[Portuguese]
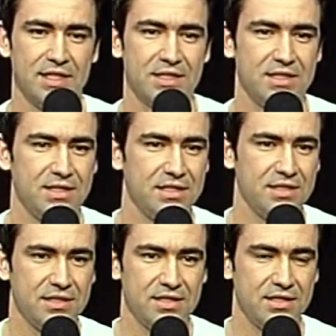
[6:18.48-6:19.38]

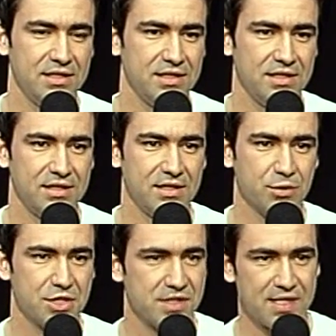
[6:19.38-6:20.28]
E
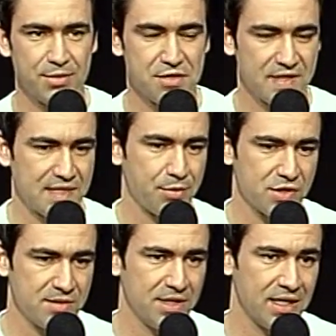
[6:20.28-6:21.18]
eu sempre tive essa
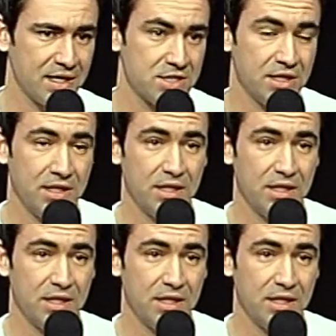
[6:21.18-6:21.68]
proximidade.